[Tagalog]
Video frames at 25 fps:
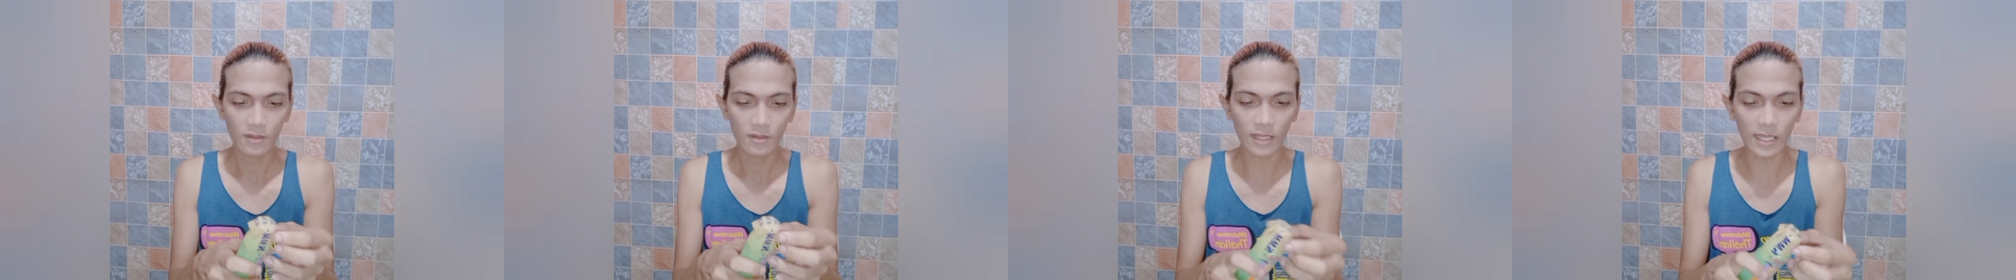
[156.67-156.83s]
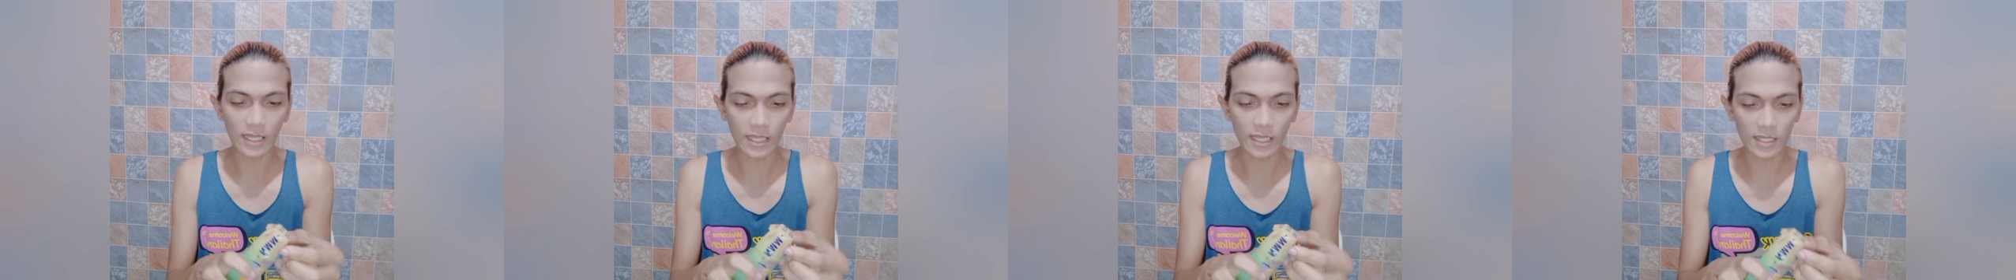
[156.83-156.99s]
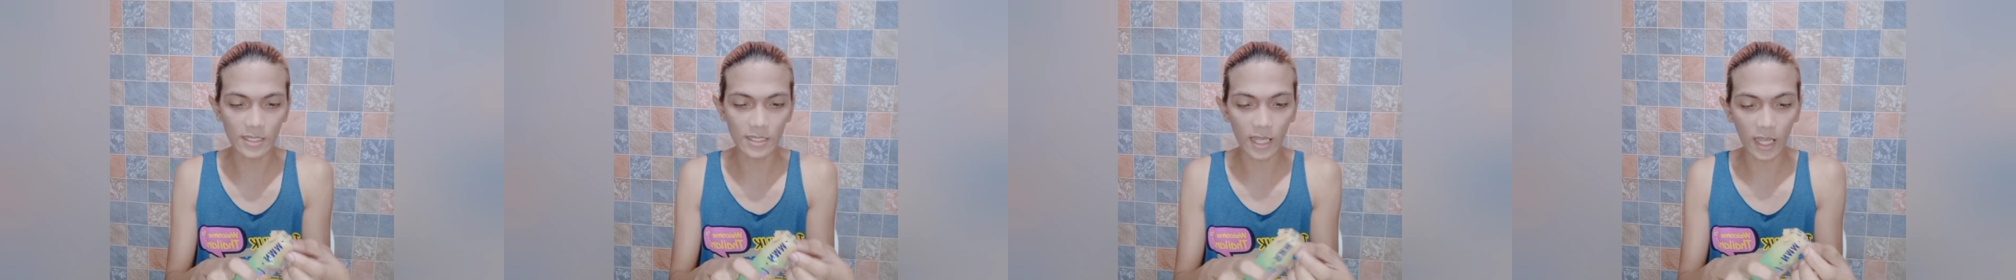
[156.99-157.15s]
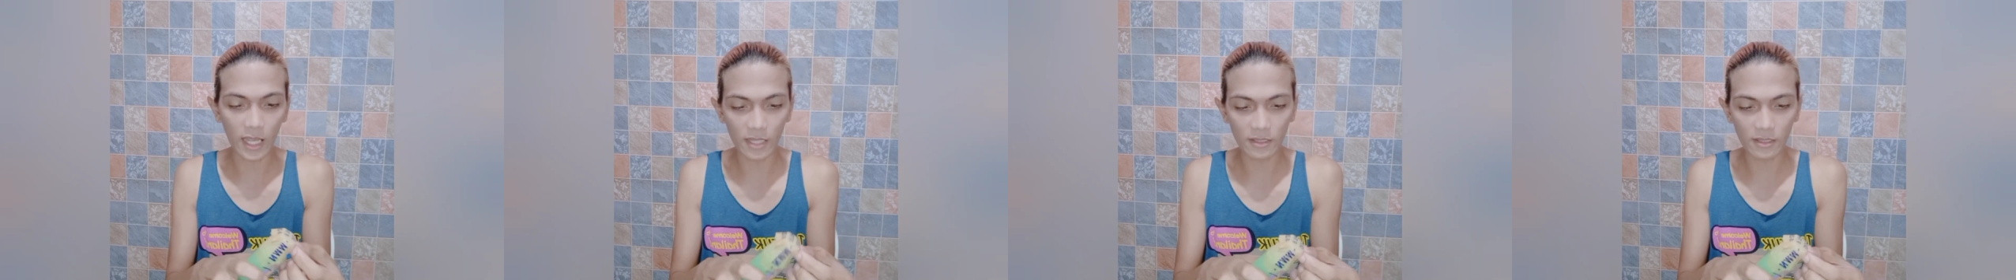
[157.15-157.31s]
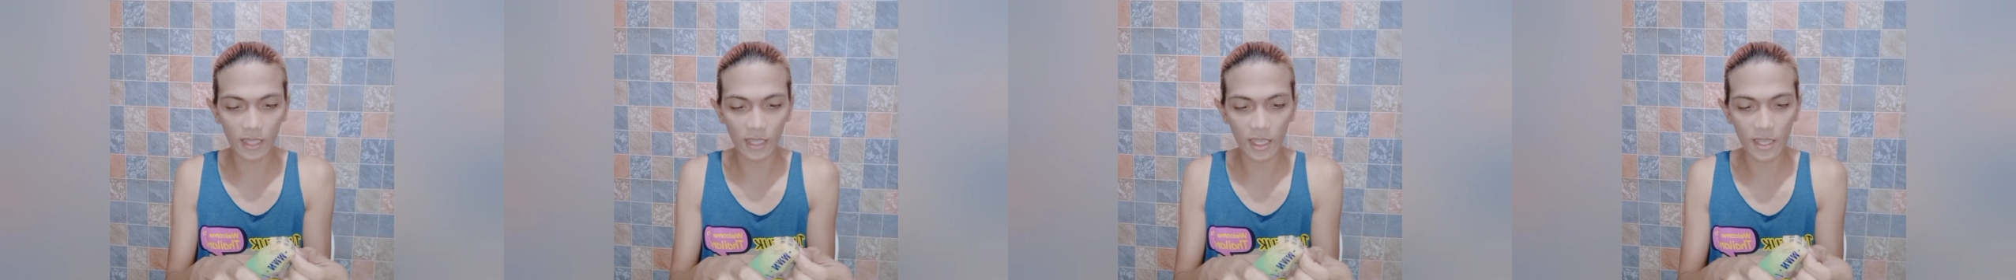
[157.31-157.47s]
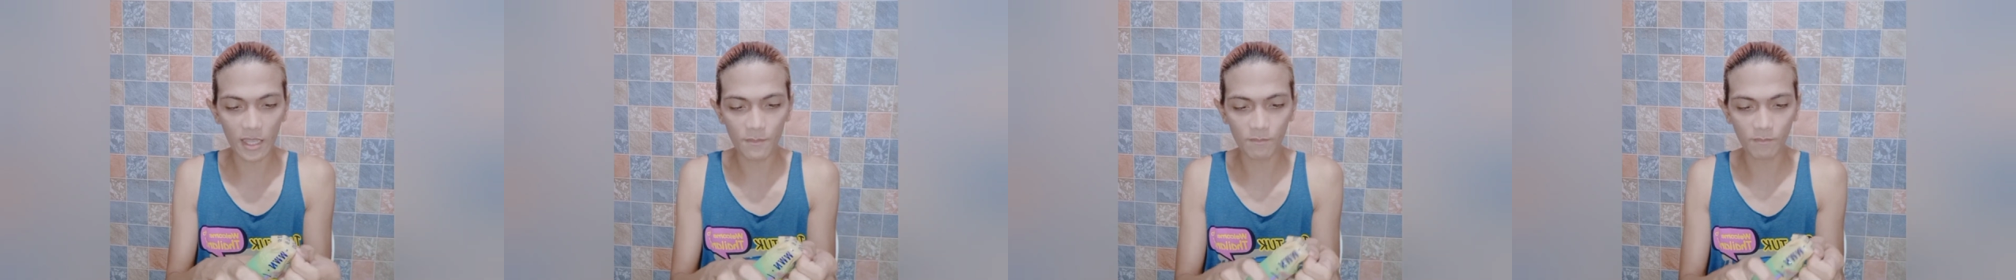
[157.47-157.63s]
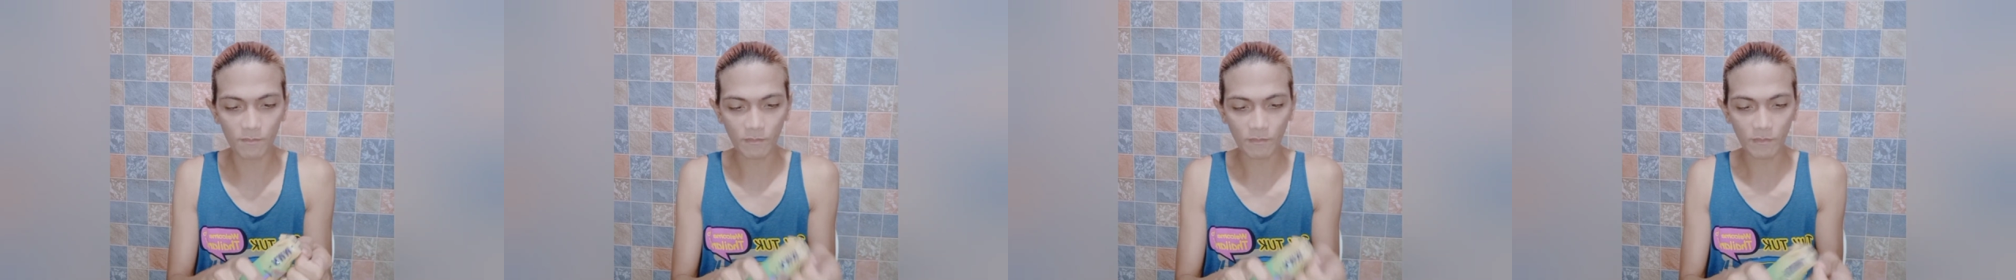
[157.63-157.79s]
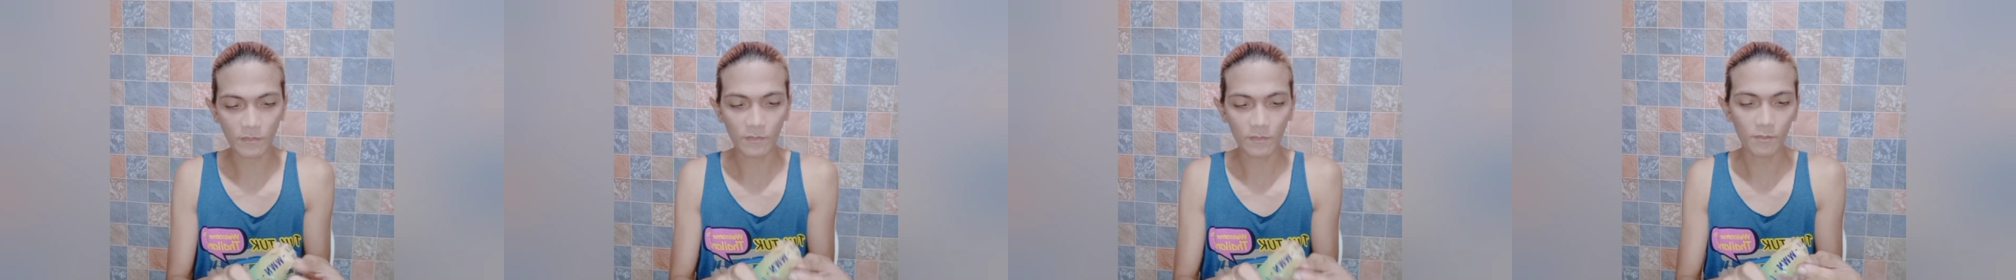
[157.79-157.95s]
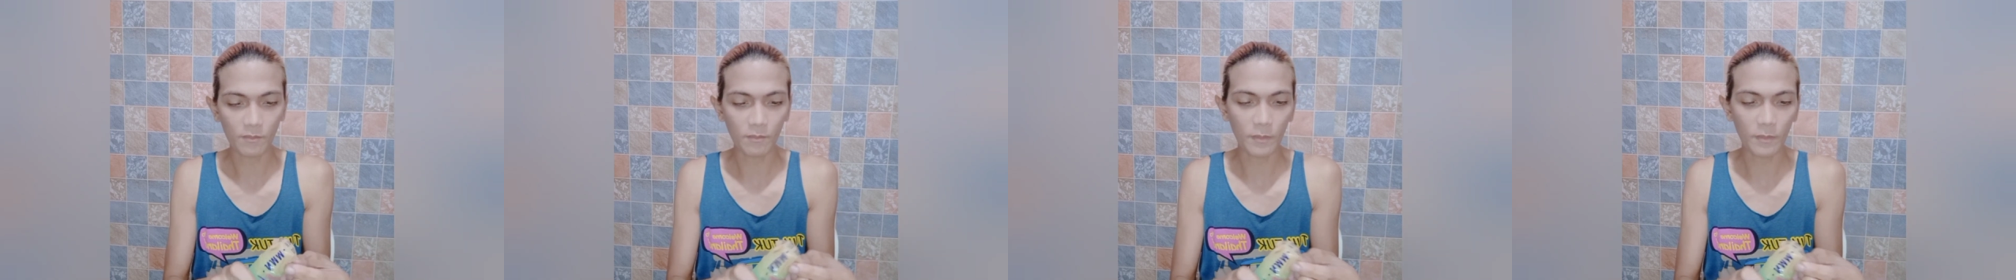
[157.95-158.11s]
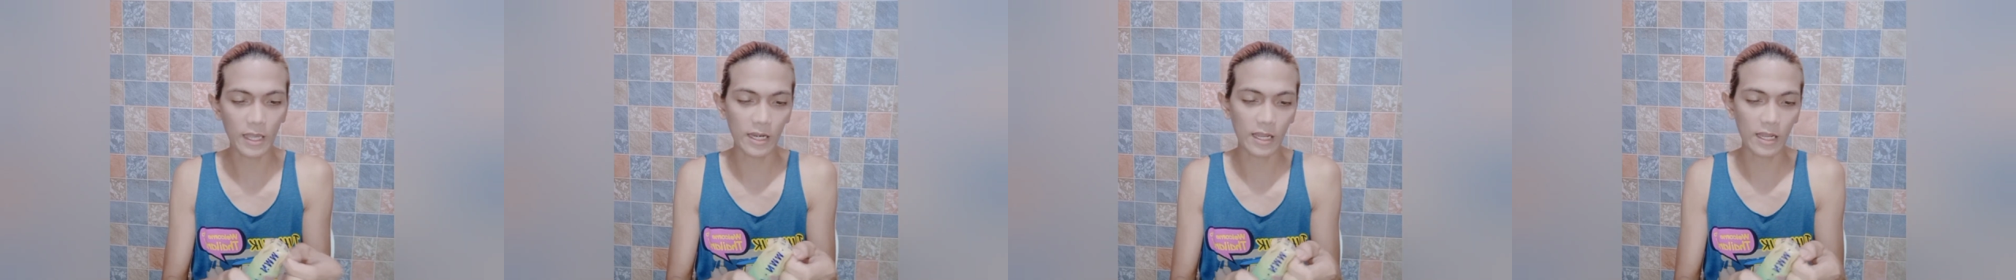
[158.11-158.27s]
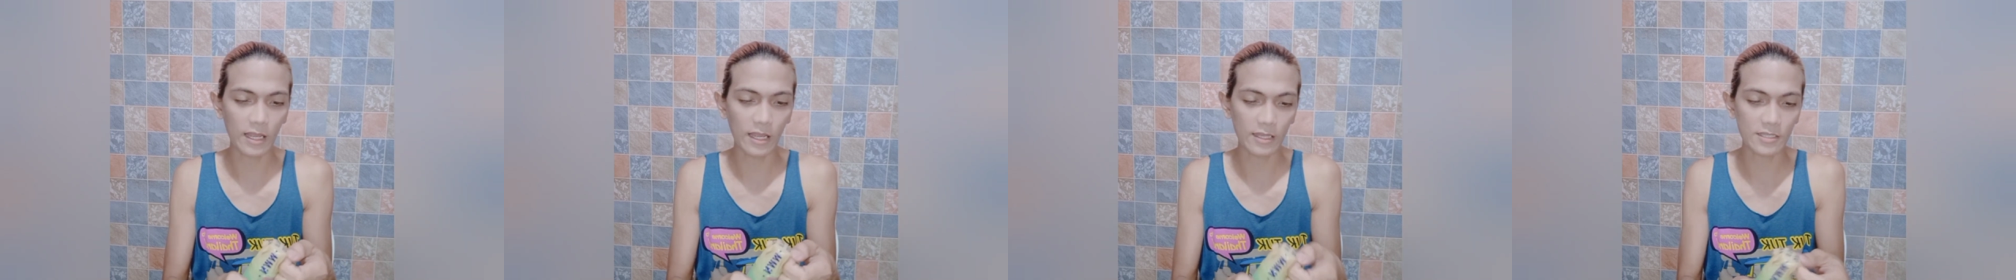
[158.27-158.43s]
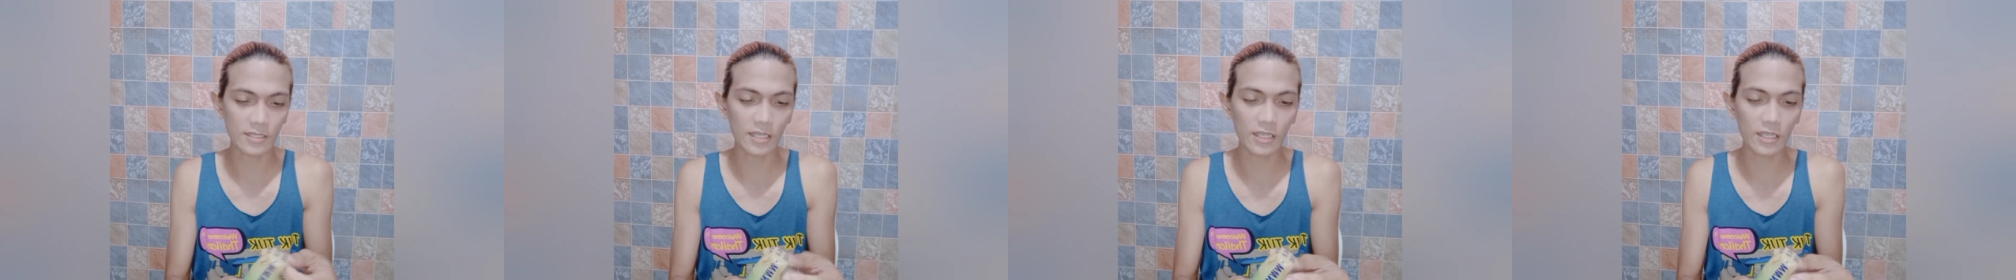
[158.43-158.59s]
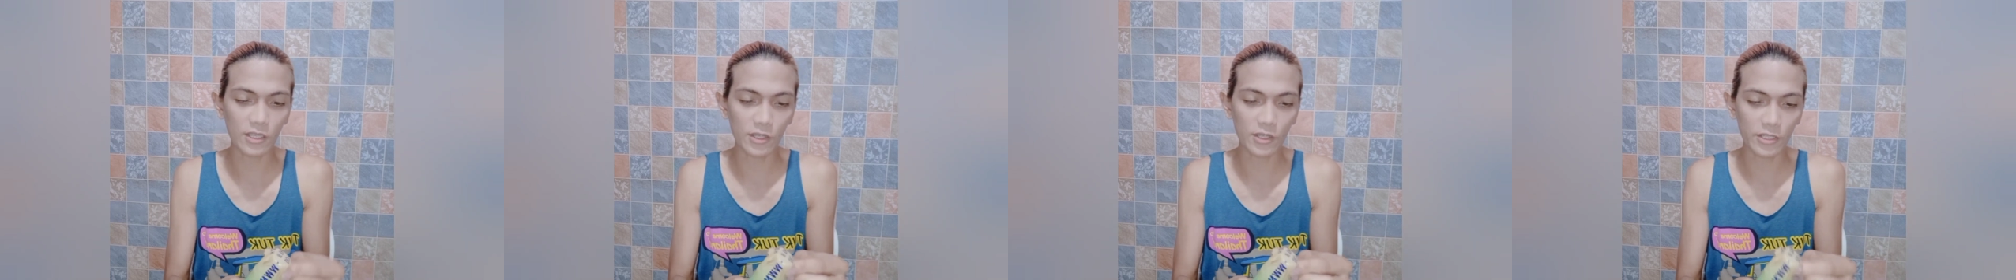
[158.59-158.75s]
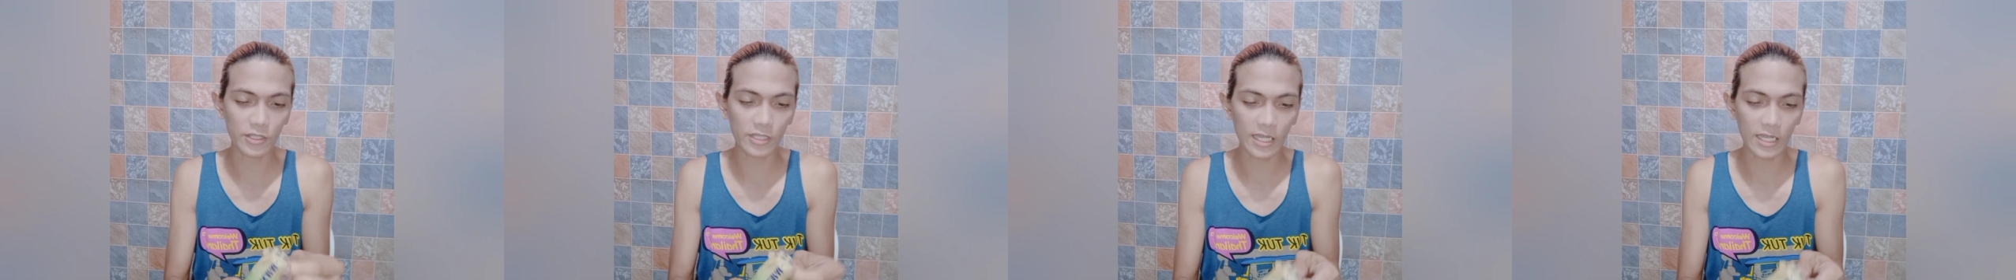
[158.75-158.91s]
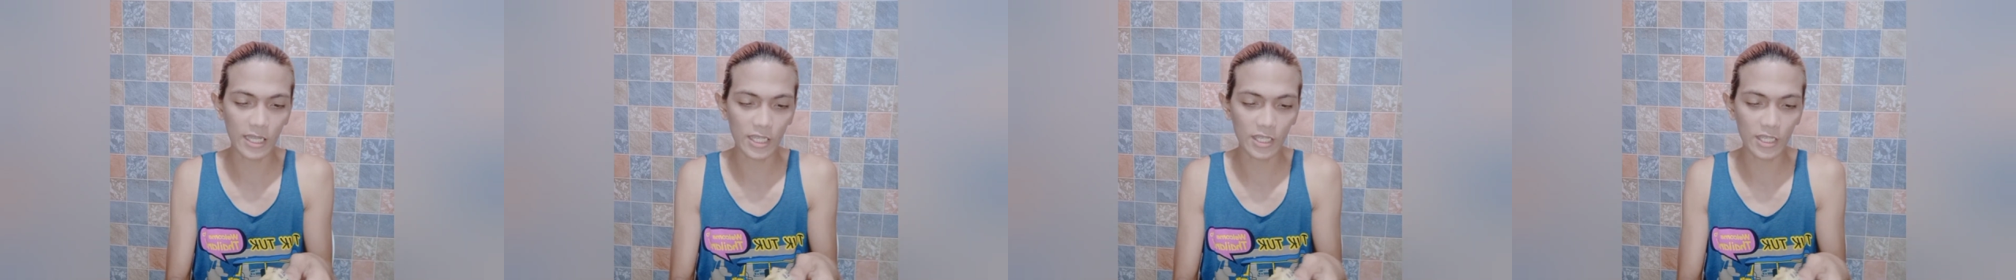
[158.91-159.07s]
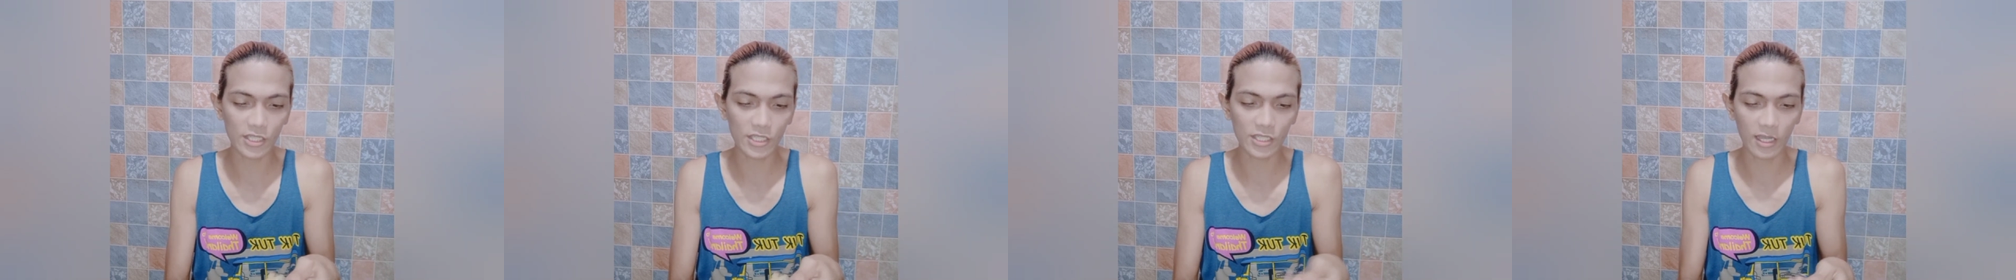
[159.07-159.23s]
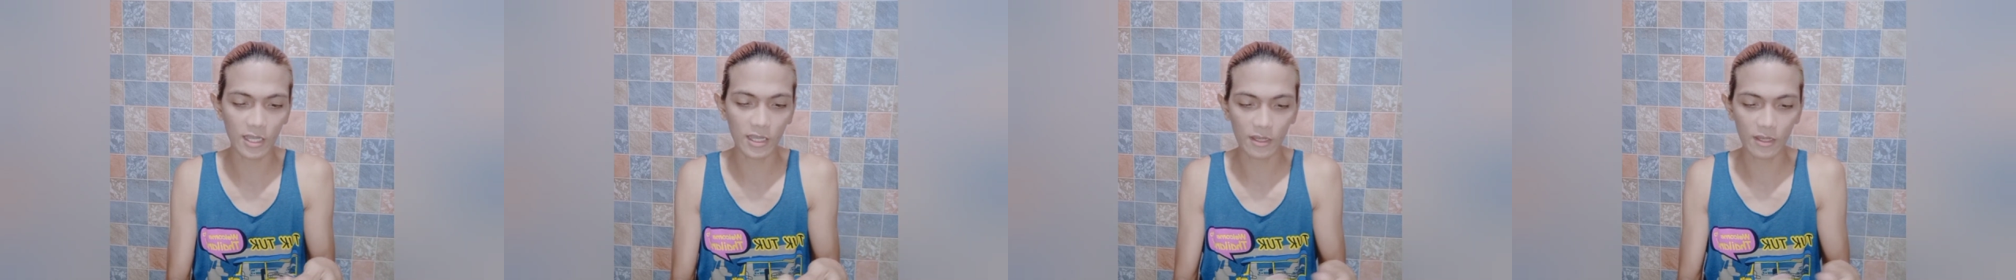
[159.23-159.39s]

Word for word: talagang naka-tape para secure talaga siya.